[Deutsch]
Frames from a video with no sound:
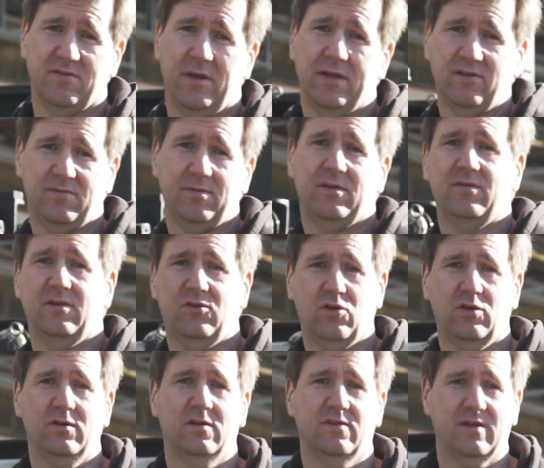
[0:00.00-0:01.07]
22
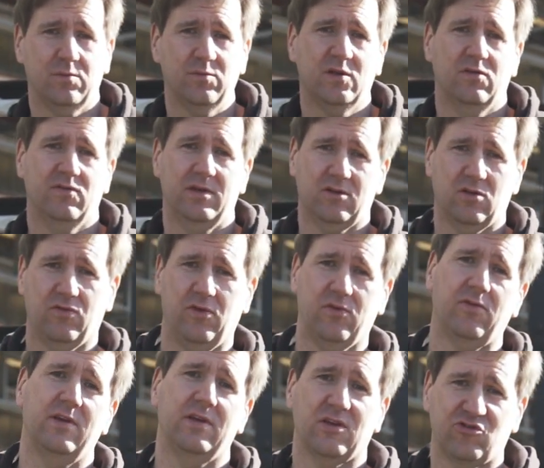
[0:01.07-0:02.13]
Tonnen Gesamtgewicht auf
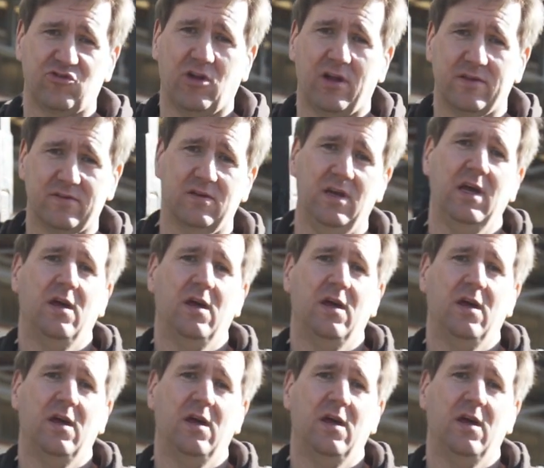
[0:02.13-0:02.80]
öffentlicher Straße